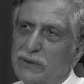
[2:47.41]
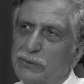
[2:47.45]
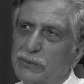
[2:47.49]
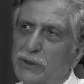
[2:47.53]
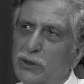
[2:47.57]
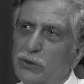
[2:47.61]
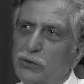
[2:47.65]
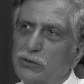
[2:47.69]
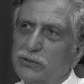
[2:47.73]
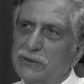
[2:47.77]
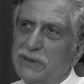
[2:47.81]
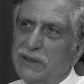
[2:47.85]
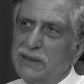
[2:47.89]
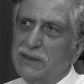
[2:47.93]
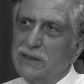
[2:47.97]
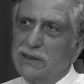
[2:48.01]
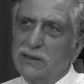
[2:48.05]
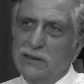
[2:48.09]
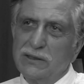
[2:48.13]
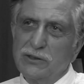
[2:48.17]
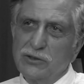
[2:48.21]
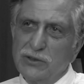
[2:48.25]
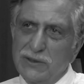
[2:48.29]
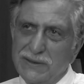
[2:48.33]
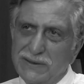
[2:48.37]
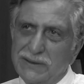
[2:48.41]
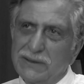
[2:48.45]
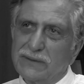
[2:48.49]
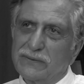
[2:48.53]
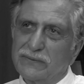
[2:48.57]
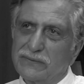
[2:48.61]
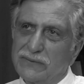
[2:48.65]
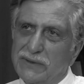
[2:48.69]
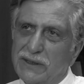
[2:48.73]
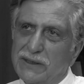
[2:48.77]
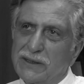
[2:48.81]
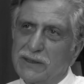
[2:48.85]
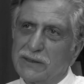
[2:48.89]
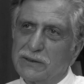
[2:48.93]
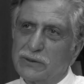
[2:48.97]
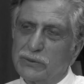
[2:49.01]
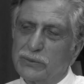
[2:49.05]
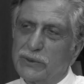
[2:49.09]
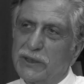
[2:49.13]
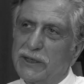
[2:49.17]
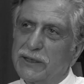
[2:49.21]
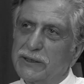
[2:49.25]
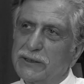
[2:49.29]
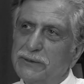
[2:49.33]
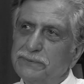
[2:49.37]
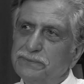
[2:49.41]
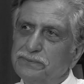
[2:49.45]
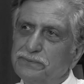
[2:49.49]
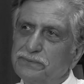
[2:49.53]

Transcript: ama orta 2. sınıftan itibaren